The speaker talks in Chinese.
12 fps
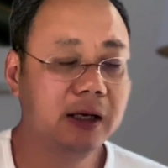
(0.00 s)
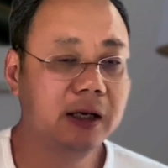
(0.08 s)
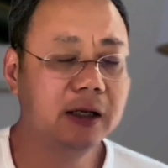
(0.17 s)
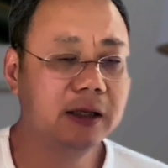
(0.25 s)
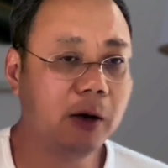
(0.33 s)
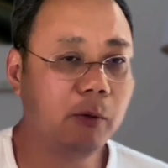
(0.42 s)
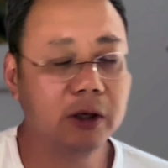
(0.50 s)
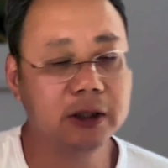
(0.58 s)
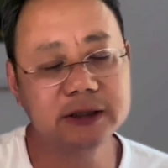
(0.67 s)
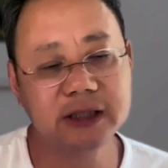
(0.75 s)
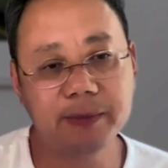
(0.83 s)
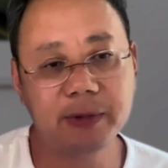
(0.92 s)
那我呢，
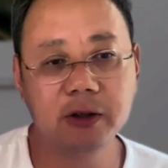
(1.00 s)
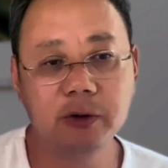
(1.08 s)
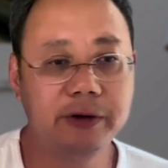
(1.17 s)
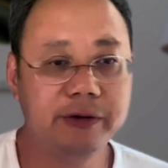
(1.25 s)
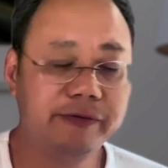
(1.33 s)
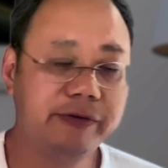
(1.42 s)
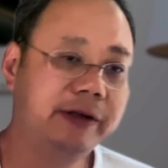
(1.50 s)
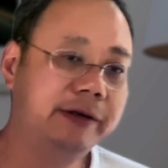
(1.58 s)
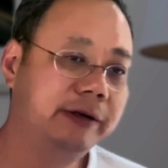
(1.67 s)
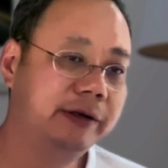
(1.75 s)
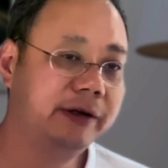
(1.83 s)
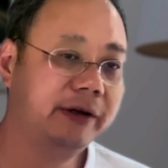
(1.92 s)
下面呢会
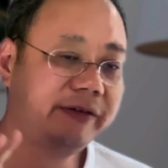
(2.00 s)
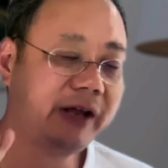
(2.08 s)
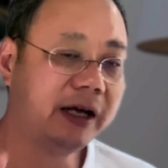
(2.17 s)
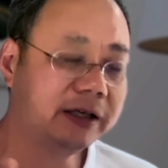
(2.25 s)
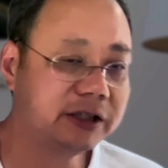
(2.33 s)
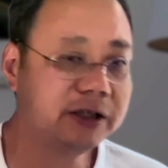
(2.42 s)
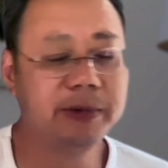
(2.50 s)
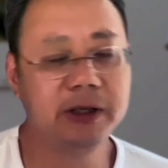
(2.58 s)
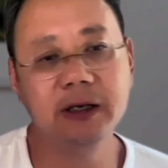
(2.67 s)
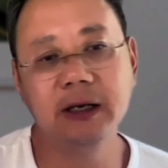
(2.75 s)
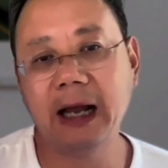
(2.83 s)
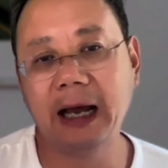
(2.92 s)
分三个视
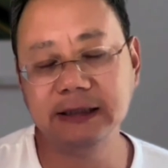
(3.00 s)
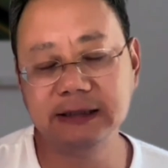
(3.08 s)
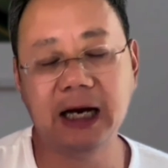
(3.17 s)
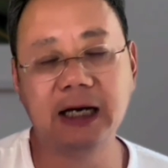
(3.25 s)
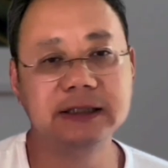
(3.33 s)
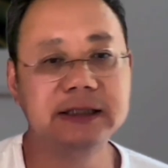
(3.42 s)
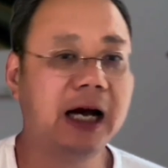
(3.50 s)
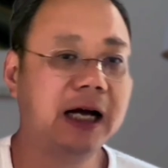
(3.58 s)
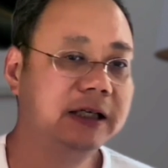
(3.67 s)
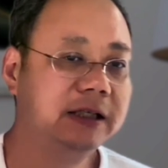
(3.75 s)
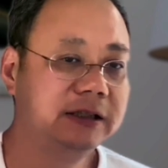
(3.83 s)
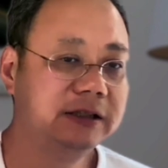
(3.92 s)
频来讲一下
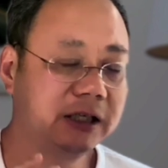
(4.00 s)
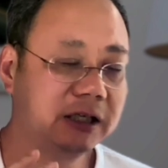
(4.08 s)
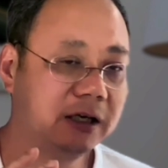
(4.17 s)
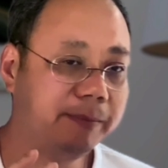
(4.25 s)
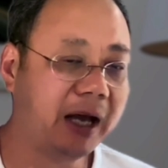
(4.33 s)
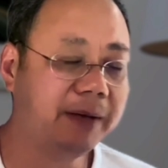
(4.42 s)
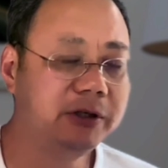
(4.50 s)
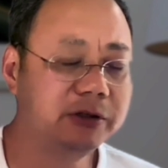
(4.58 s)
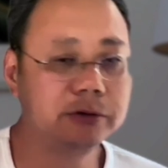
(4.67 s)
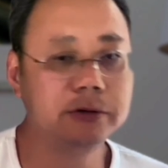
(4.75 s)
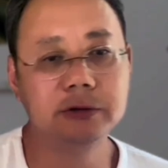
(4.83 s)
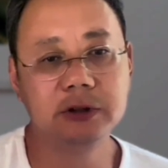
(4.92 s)
这个白皮
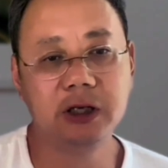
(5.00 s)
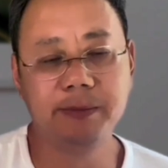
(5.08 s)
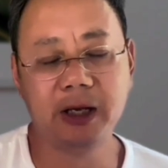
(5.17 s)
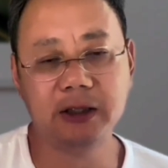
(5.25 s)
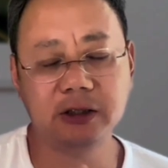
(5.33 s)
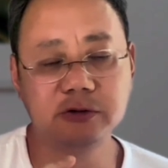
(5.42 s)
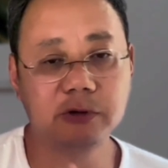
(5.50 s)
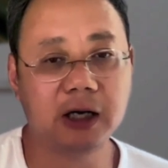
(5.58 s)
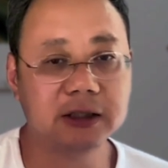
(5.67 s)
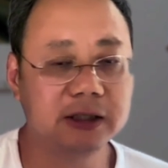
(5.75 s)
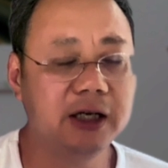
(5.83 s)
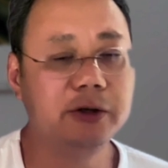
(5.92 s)
书里边的主要
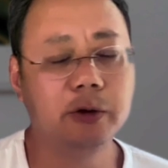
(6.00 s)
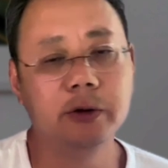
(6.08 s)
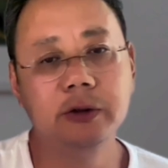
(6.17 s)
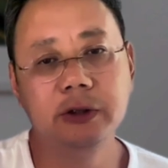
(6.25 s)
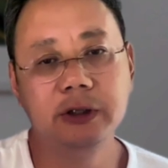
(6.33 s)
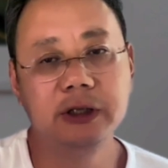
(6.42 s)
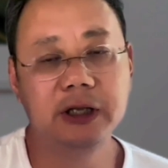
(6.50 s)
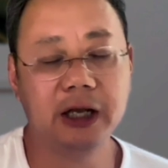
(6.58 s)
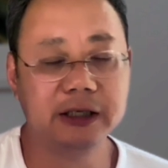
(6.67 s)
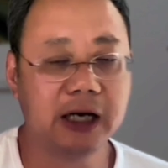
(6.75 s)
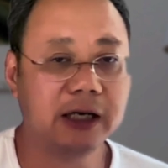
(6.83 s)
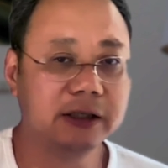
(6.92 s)
的内容，也
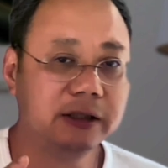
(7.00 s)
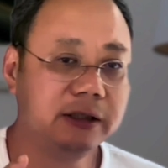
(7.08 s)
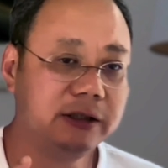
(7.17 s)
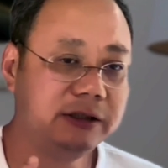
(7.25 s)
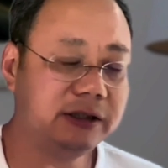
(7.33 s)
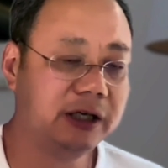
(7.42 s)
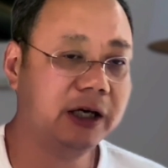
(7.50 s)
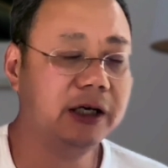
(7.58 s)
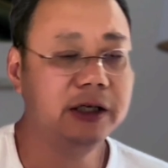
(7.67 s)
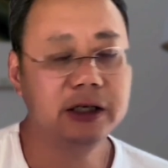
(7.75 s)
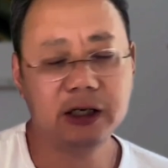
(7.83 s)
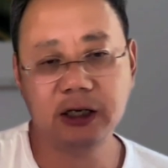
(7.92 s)
让一些
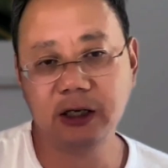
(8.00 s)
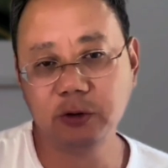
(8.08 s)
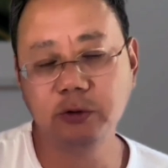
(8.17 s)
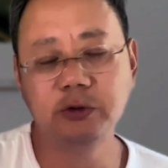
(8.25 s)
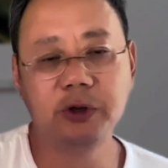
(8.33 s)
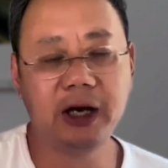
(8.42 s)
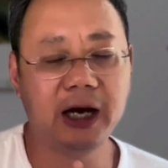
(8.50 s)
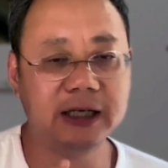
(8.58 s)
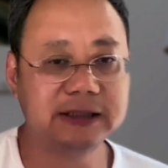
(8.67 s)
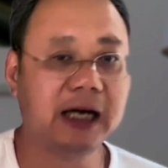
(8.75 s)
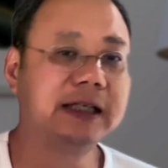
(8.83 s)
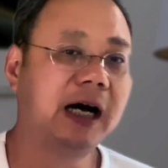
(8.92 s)
呃同学啊、
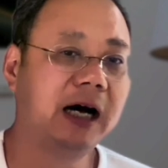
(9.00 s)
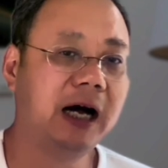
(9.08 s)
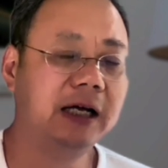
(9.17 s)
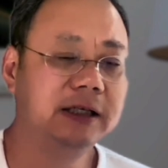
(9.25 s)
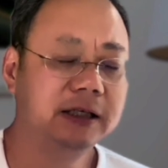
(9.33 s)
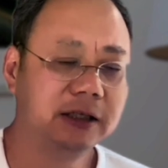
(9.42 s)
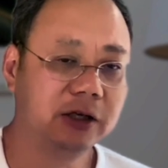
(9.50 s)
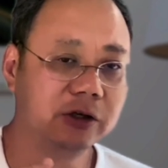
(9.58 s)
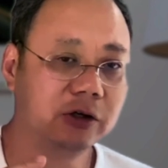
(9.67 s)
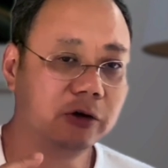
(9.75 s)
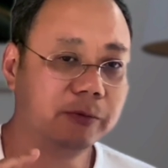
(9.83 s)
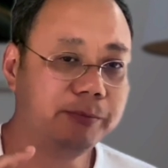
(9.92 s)
家长啊。能
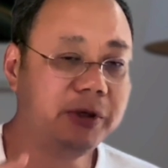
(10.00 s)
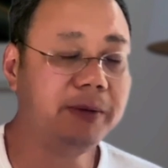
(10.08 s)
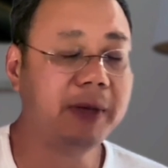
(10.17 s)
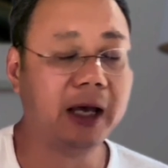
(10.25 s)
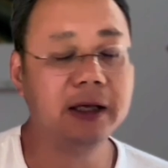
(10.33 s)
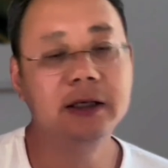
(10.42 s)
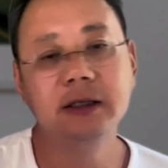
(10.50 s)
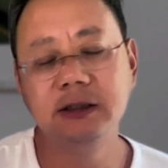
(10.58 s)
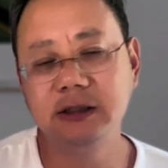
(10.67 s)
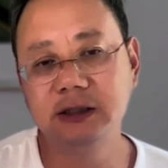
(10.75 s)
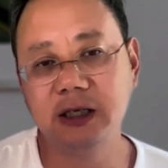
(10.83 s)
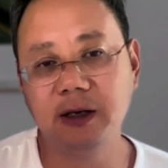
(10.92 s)
够避免
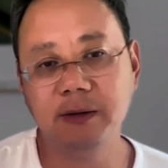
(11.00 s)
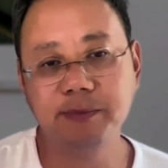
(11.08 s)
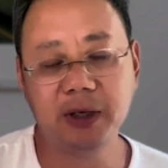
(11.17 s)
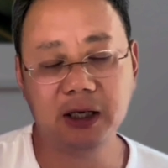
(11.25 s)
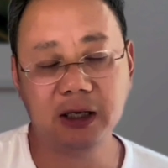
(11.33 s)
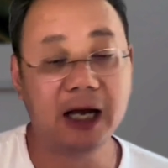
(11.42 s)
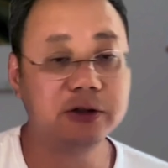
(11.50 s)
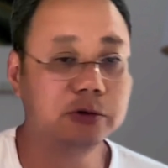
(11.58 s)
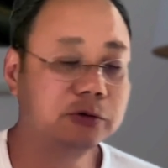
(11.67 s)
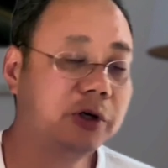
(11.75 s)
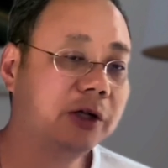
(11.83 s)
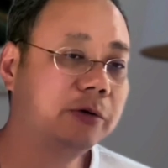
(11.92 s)
一些被开
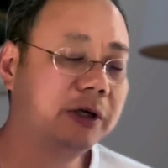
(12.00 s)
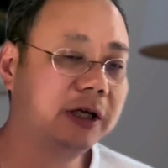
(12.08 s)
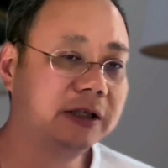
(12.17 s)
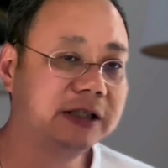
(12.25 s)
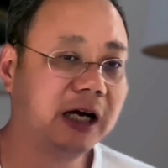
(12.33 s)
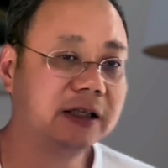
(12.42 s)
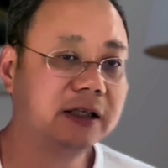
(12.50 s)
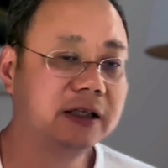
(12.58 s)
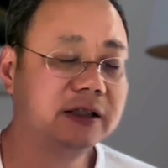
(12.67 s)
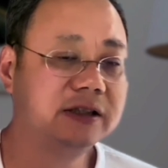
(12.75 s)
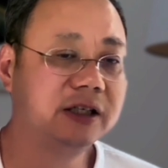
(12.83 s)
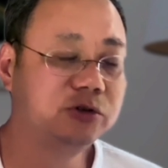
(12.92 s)
除劝退的这样的
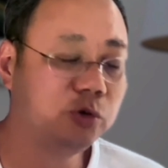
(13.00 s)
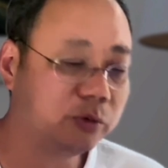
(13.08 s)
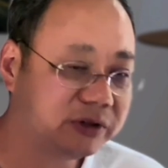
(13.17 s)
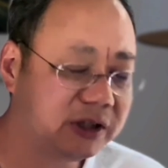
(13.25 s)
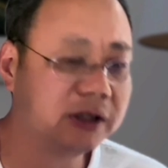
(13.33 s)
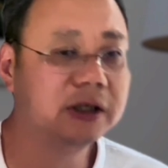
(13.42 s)
一些窘境。